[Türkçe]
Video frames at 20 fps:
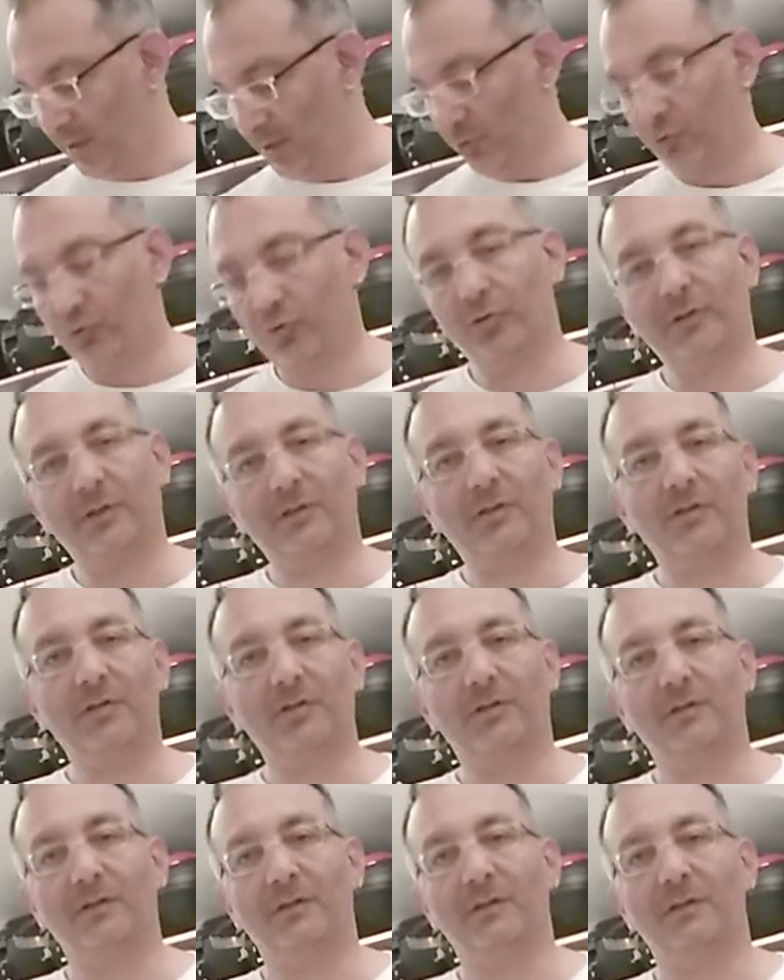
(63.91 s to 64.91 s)
Şurada
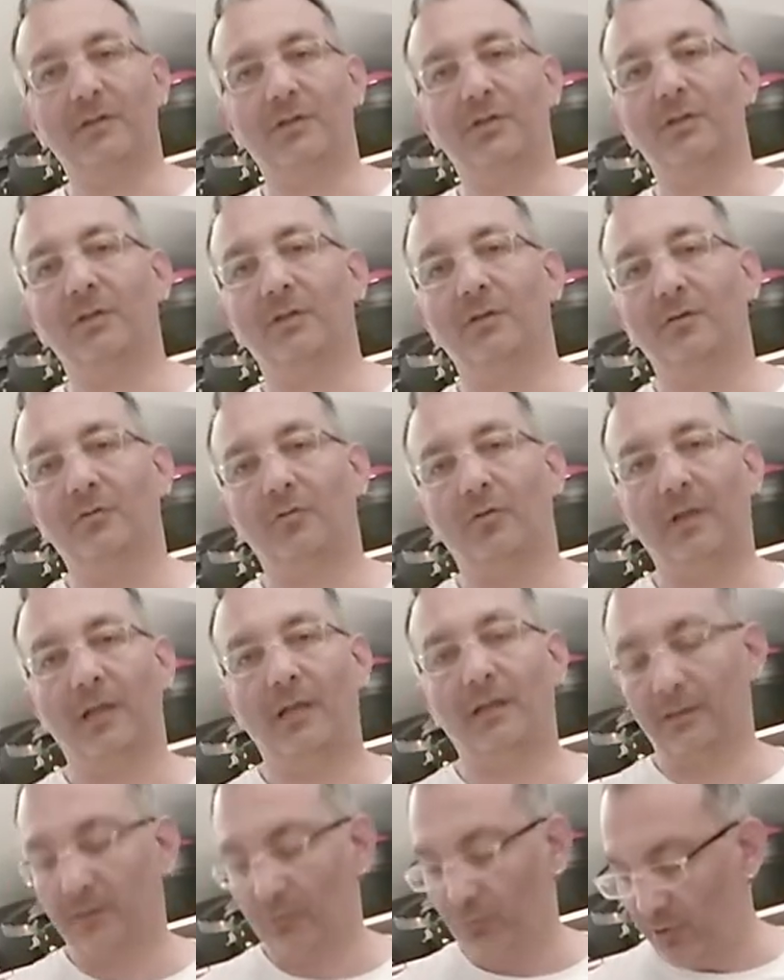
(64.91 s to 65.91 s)
taşıdığınız için
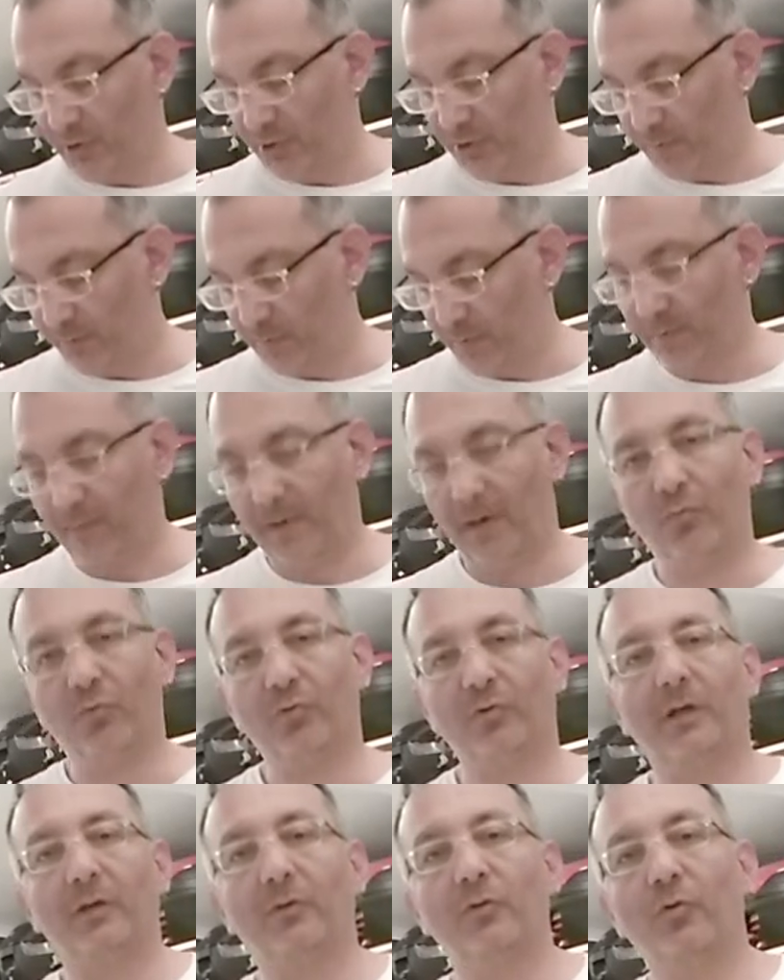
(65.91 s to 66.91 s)
kolaylıkla ulaşıp hemen
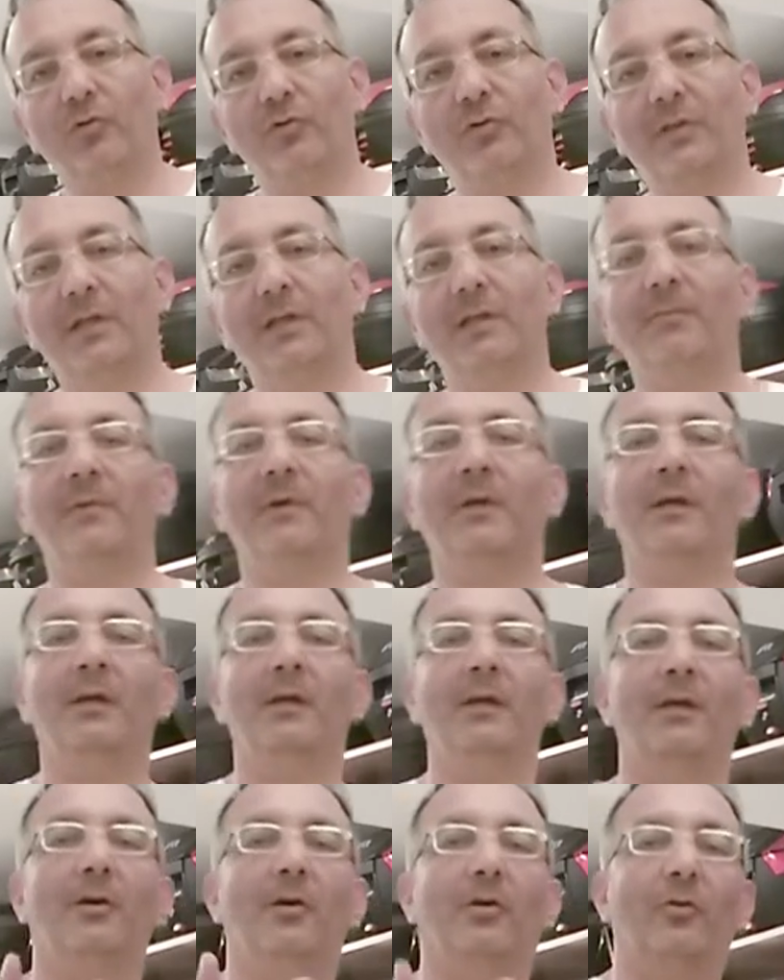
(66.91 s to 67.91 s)
buradan gösterip
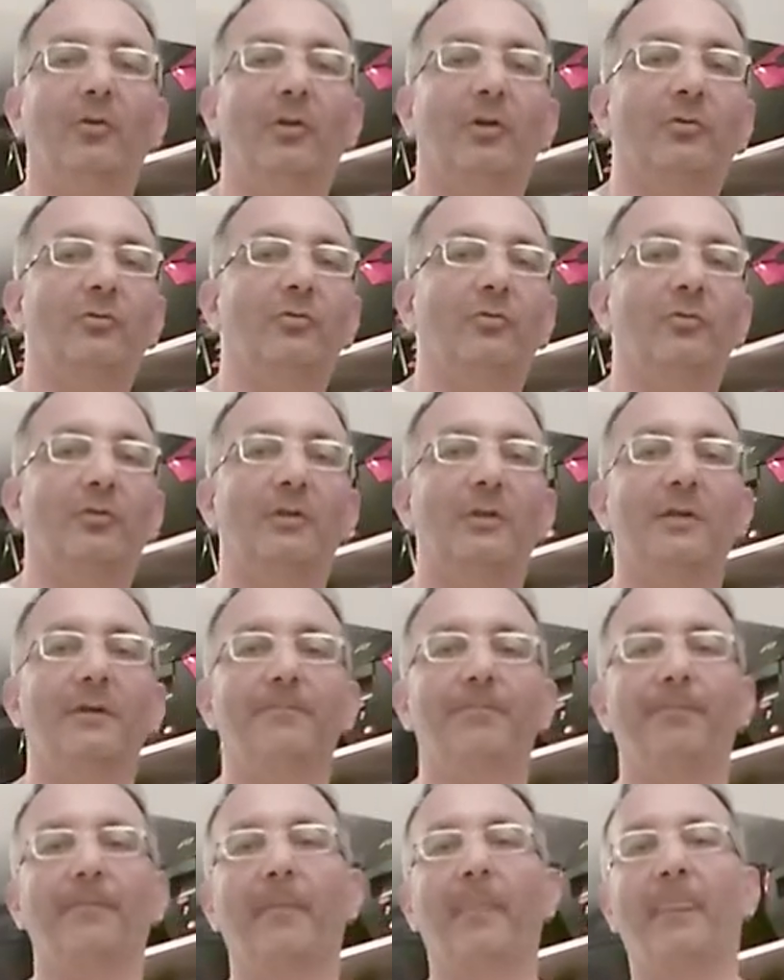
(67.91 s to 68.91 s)
ondan
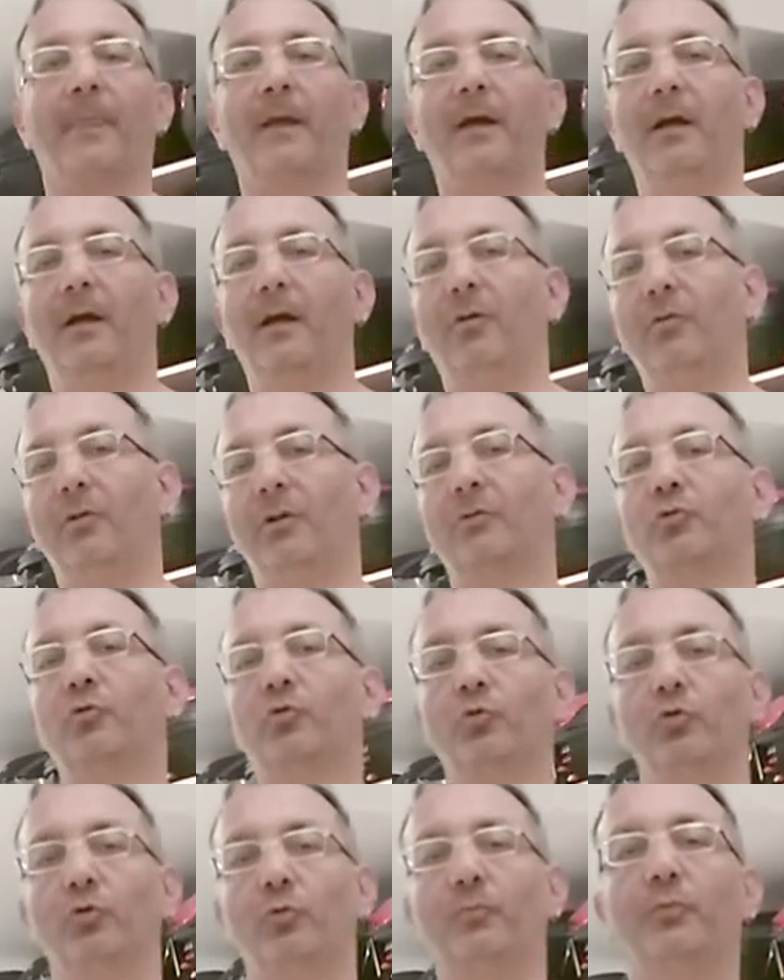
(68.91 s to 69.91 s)
sonra e, ona
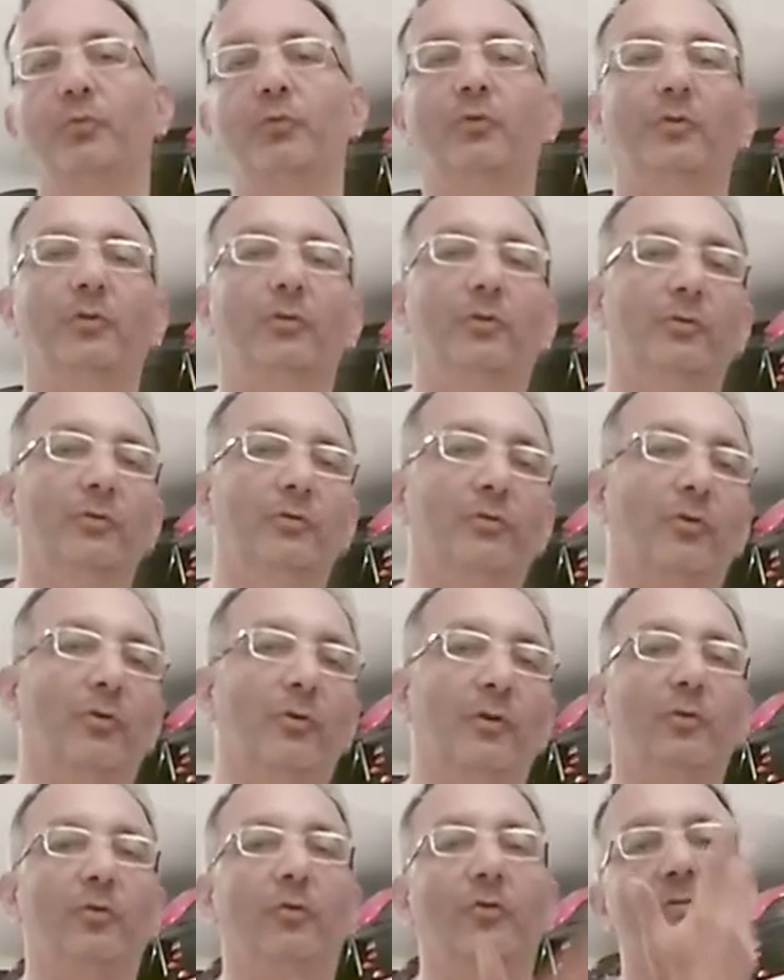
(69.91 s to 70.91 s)
sunup e,
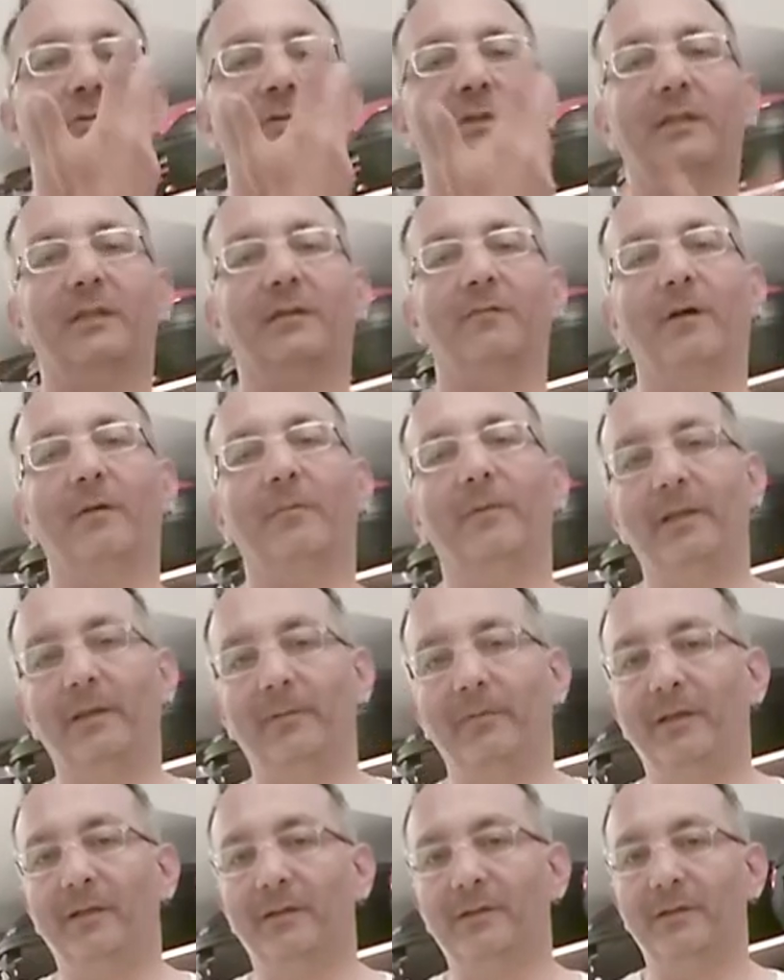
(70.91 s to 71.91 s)
sonra yolunuza devam
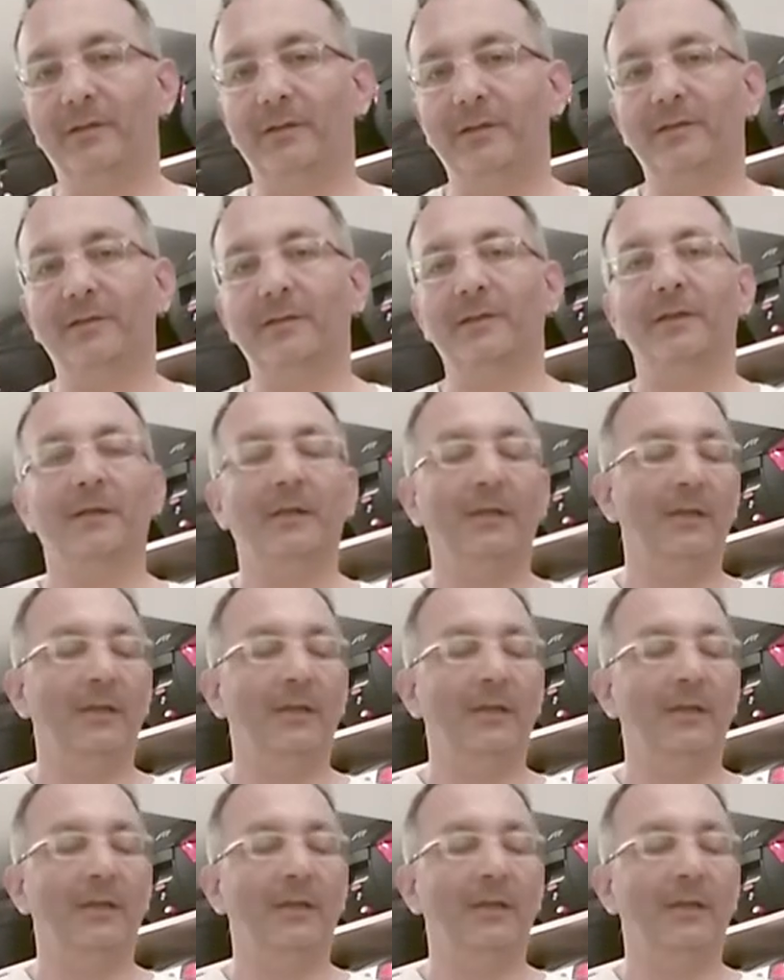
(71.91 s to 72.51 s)
edebilirsiniz.